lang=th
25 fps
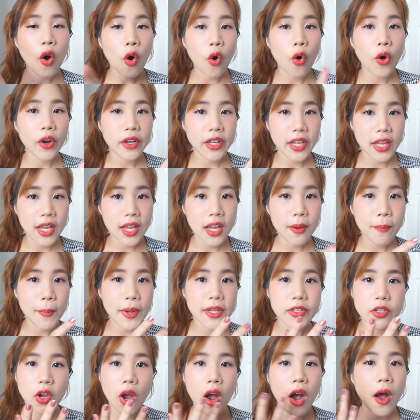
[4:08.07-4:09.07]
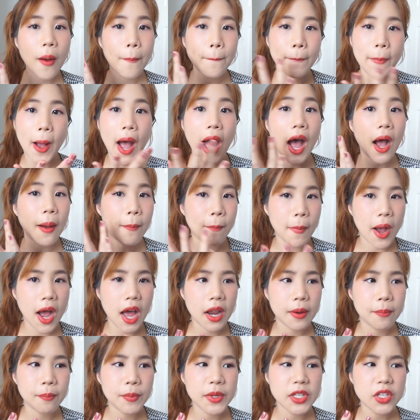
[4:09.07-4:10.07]
คนที่ไม่ชอบปากมั
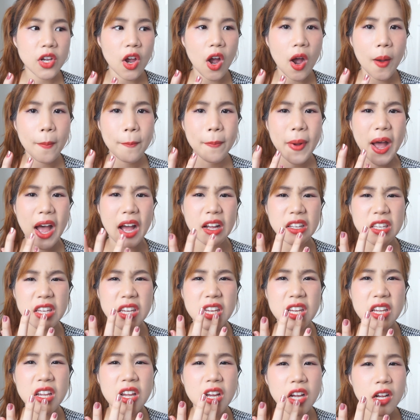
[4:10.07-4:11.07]
นไม่ชอบปากที่